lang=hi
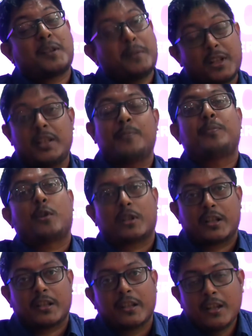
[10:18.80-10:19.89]
सभी के लिए
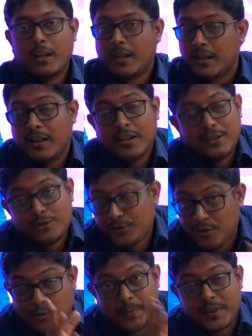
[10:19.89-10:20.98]
इंपॉर्टेंट है है ना तो इस
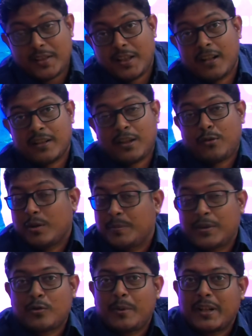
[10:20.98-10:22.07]
चीज़ को हमेशा ध्यान रखिए
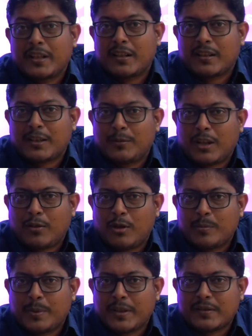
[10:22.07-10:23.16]
कॉन्फिडेंस को मेंटेन रखिए बोला
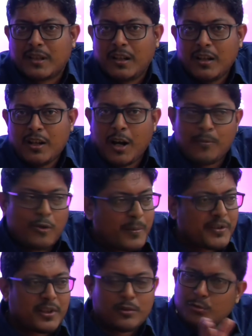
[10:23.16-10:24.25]
कॉन्फिडेंस ना आपको
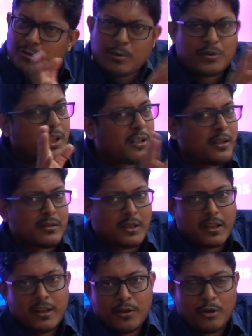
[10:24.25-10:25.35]
हमेशा दूसरों से अलग करता है
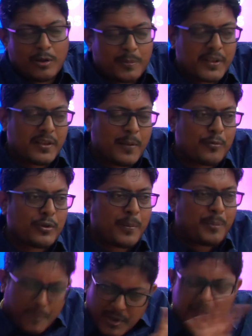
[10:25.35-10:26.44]
कॉन्फिडेंस आपको ना
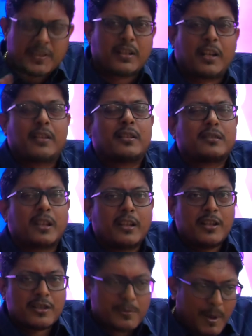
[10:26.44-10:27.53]
पब्लिक से हटा के रखता है
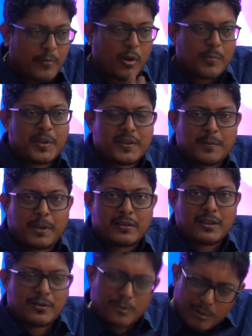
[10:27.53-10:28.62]
जब आप कॉन्फिडेंस से बात
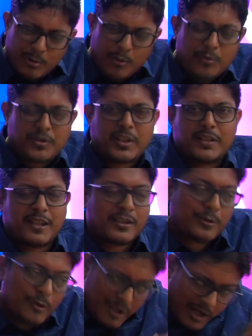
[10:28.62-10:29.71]
करते हो तो लोगों से हट
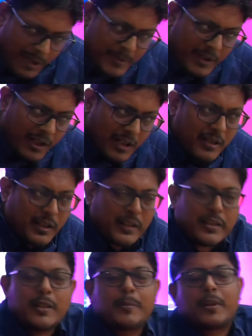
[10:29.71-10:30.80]
जाते हो आप एक अलग
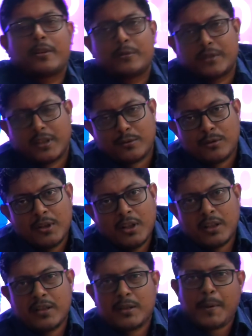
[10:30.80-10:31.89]
कैटेगरी में खड़े हो जाते हो
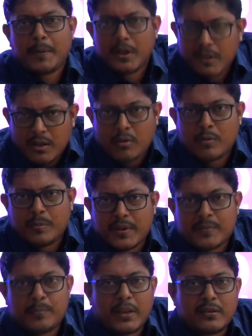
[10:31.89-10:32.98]
लेकिन जब आप अंडर
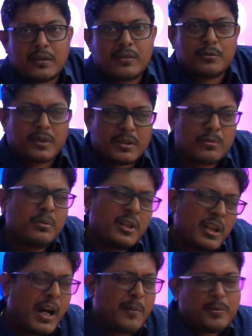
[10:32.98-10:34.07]
कॉन्फिडेंस बात करते हो ना तो
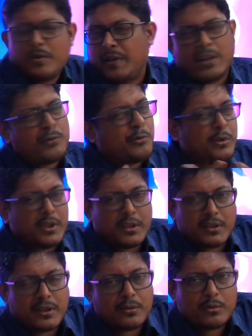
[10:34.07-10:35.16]
आपकी वैल्यू कोई नहीं
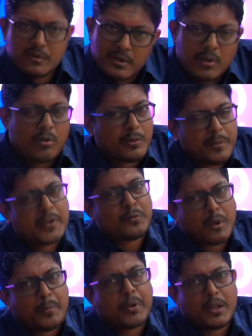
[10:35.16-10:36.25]
करता तो इसलिए कॉन्फिडेंस
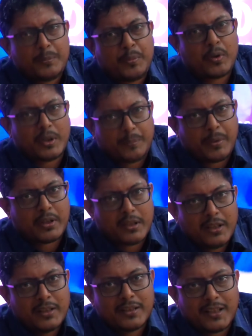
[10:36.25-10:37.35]
होना बड़ा इंपॉर्टेंट पार्ट है
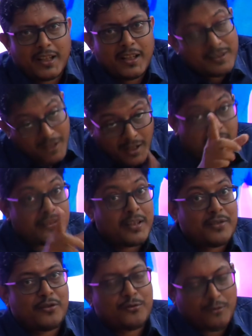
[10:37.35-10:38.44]
ठीक है ध्यान रखना
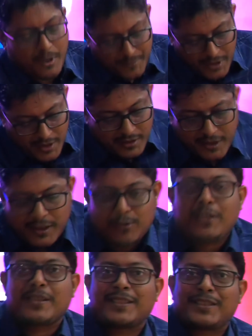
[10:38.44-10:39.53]
इस चीज़ को आप ठीक है तो
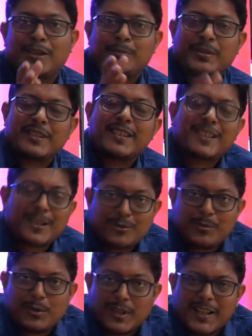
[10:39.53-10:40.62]
आज का सेशन बस यही था तो
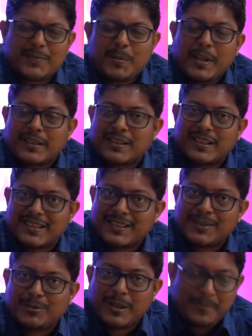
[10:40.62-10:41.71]
मेरे को लगा इस पर बात कर
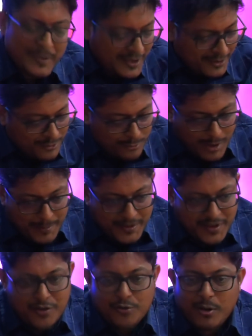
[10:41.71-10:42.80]
देते बोला तो आप ऐसे
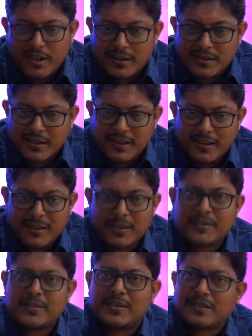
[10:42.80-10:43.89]
ऐसे इंजॉय करते रहिए
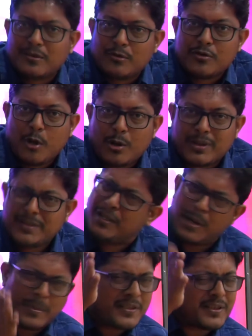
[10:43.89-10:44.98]
ऐसे सेशन को इंजॉय करते रहिए
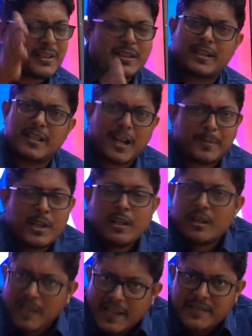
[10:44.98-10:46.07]
कमेंट्स करते रहिए आप
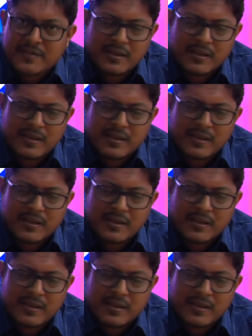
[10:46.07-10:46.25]
लाइक्स